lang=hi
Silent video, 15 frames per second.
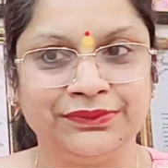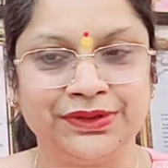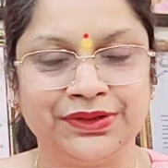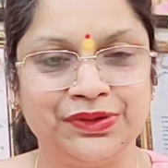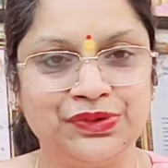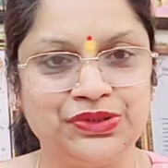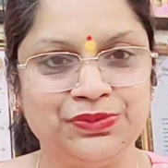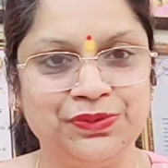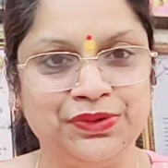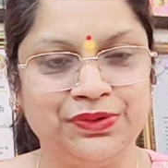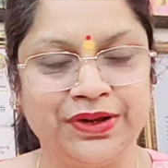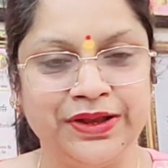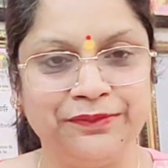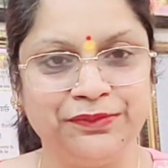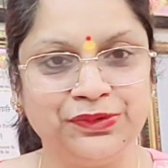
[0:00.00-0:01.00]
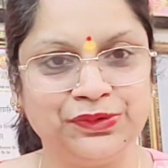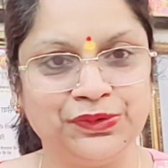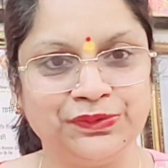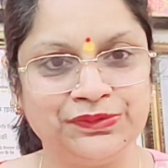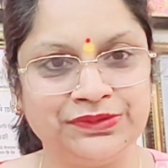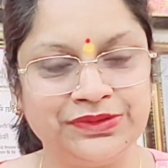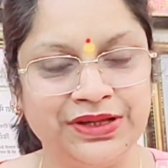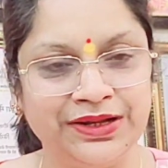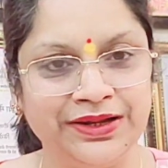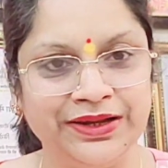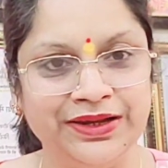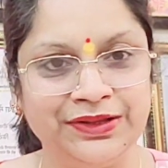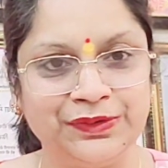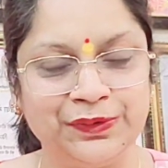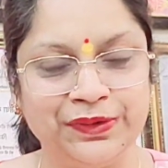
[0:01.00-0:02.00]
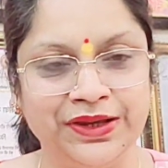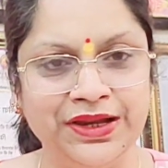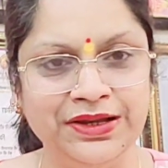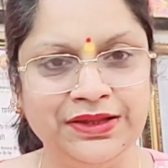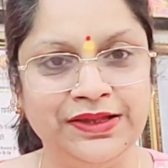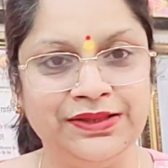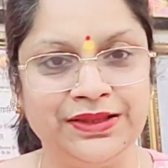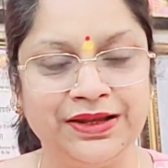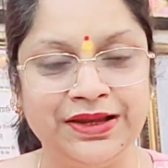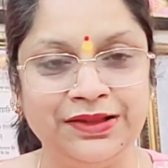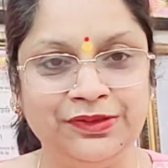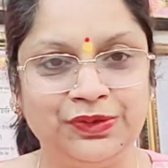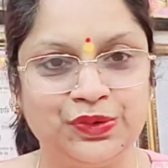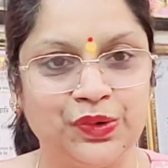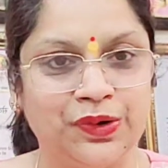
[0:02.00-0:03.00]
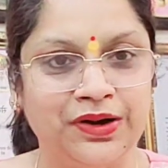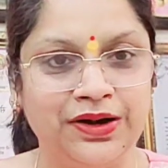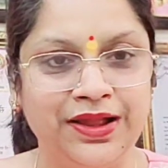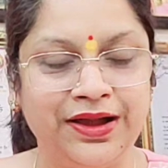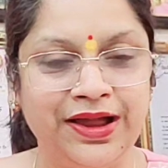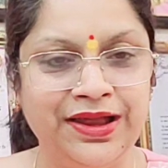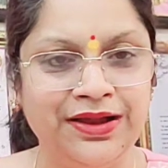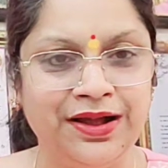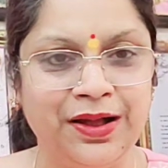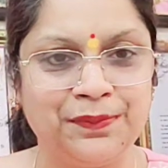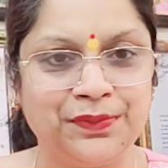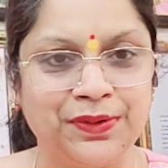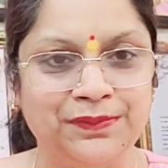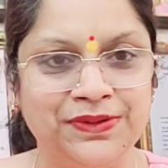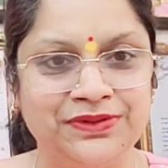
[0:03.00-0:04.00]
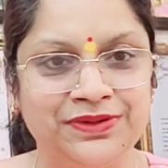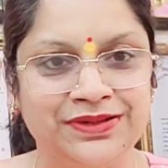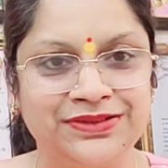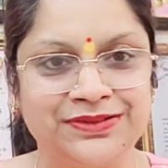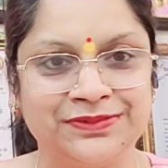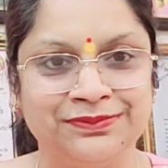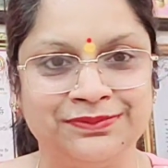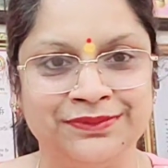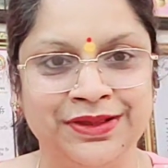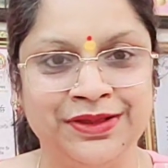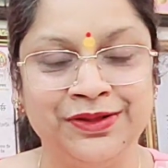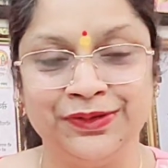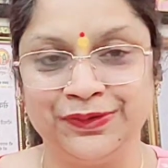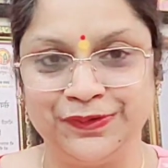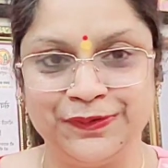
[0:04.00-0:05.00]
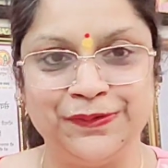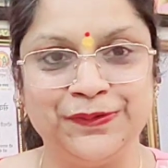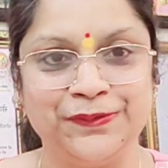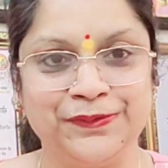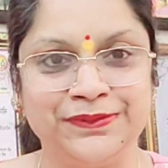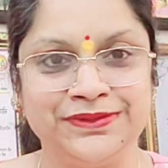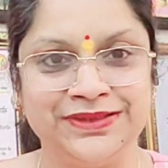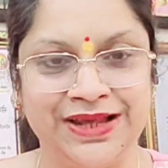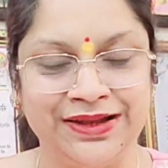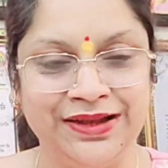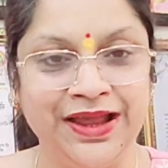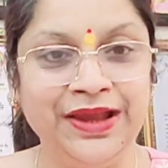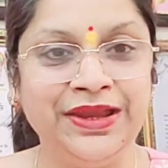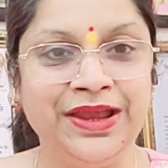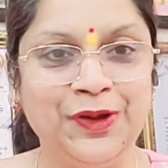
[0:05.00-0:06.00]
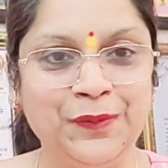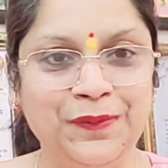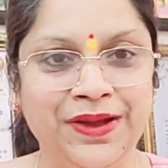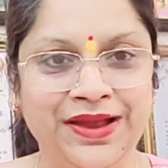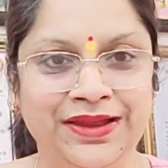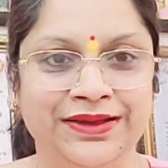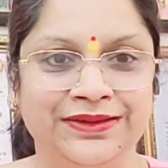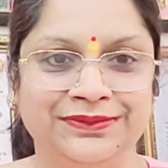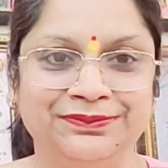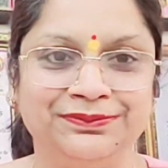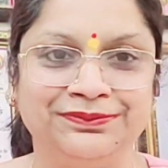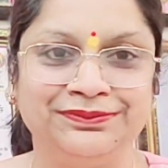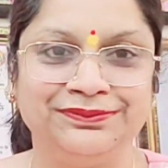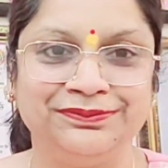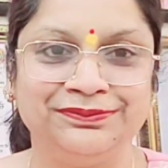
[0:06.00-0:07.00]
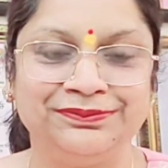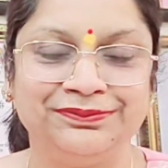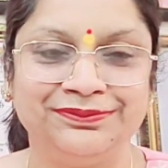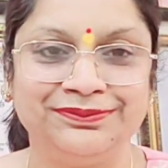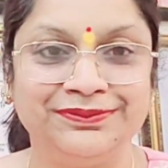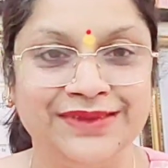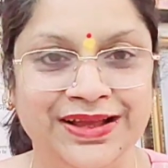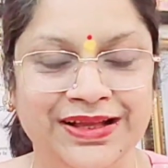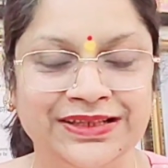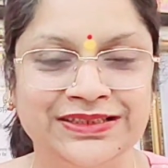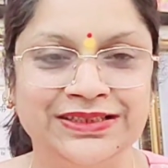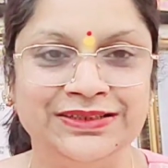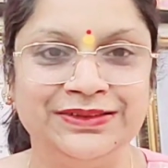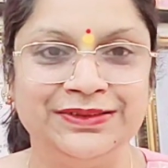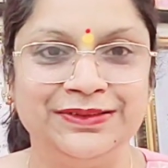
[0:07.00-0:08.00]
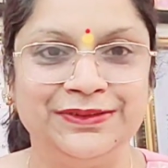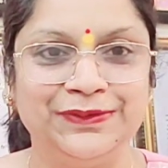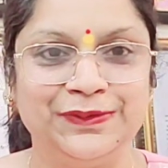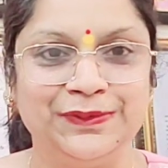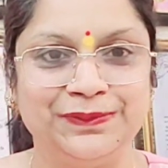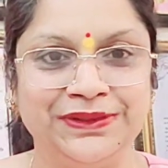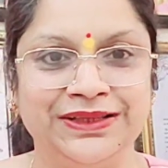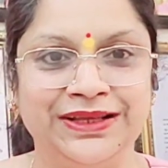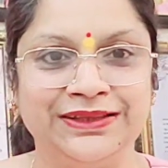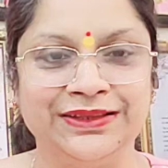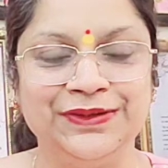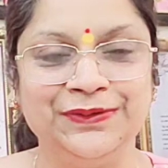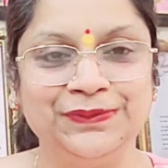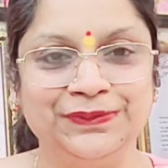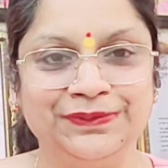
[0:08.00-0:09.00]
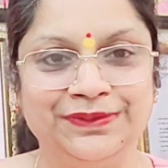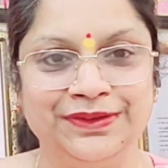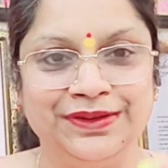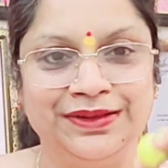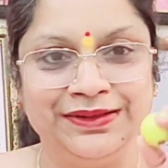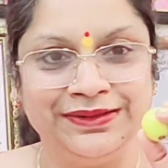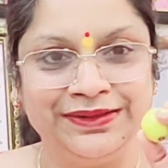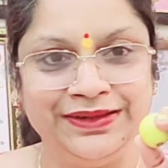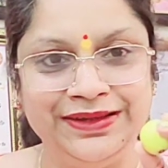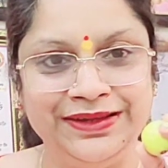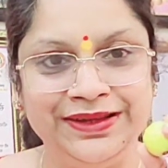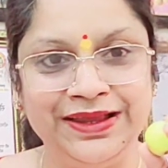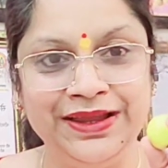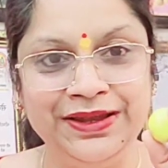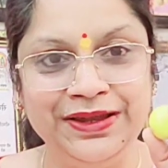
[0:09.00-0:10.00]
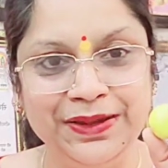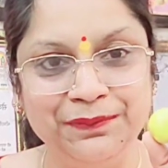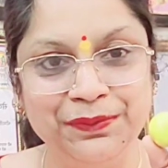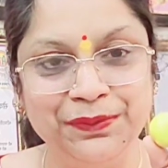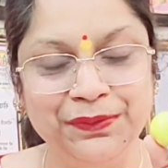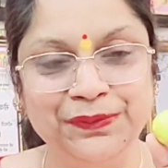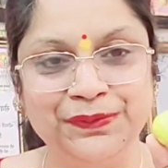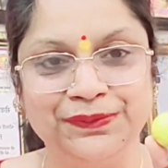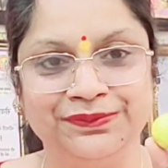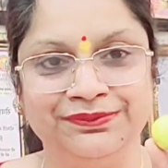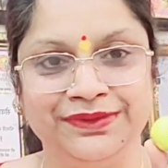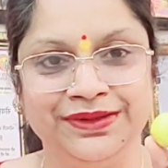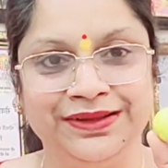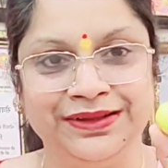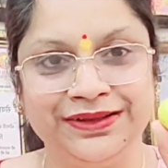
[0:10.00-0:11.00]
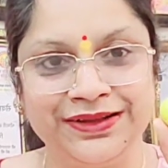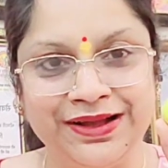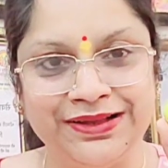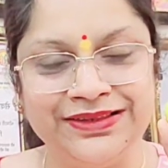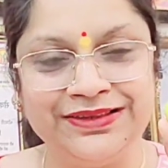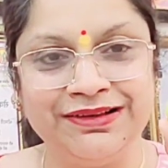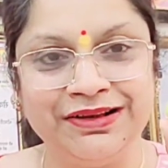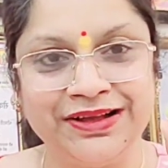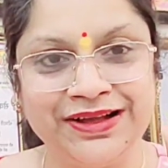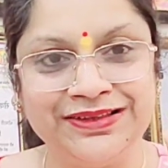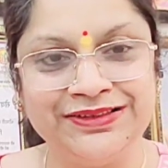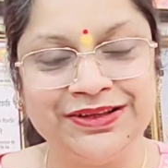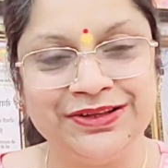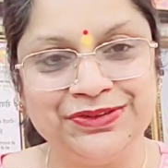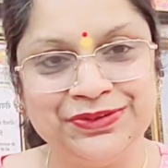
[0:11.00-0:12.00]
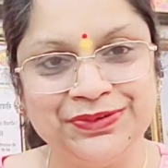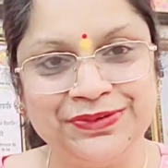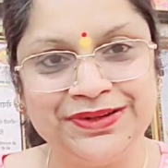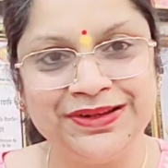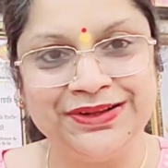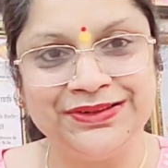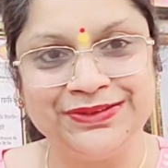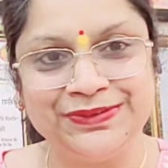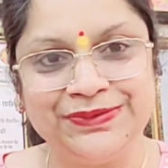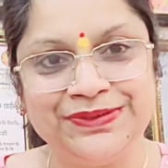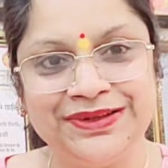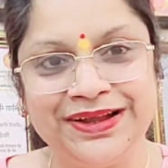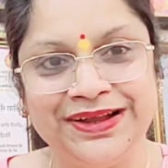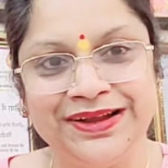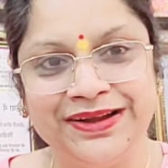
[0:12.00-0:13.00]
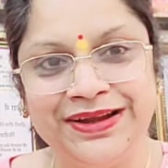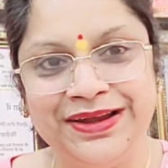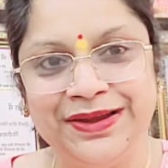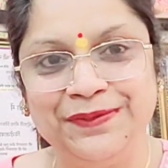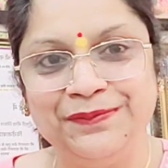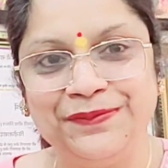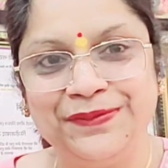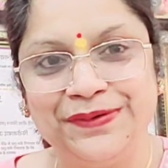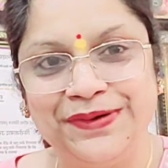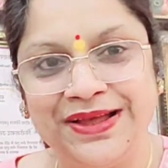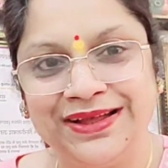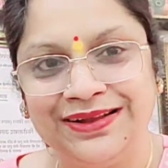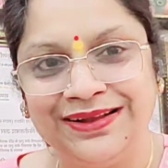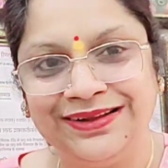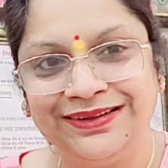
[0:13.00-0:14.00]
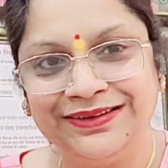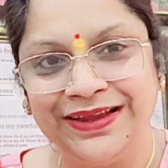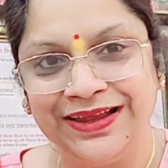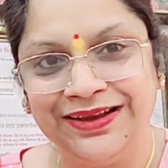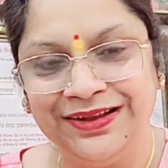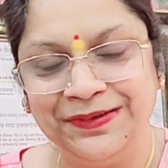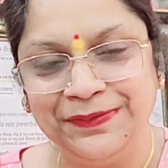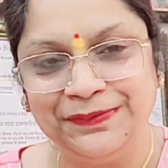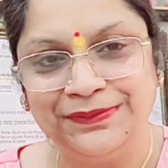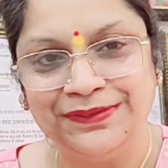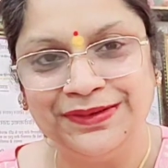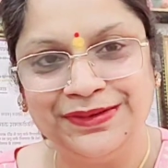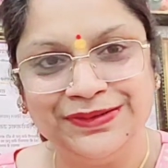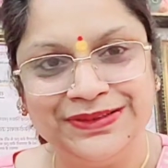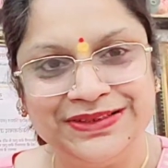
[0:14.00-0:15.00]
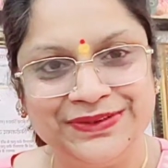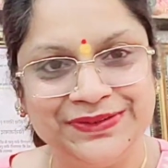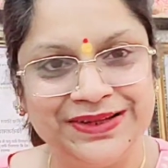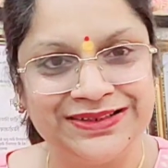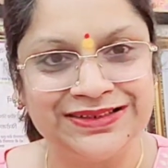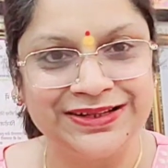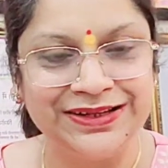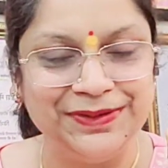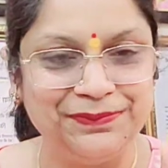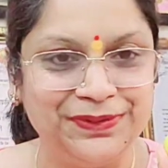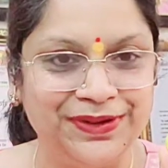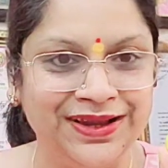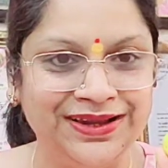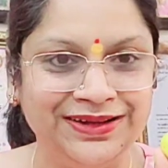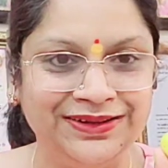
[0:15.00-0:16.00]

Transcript: कुछ भी हो रहा है वो तो चल रही है तो रेल की तरह दौड़ लगाएगा आपका बिजनेस तो जानना है क्या उपाय है हाँ जी तो बताती हूँ ये है नींबू काचा काचा छोटा छोटा नींबूड़ा है ना छोटा सा नींबू है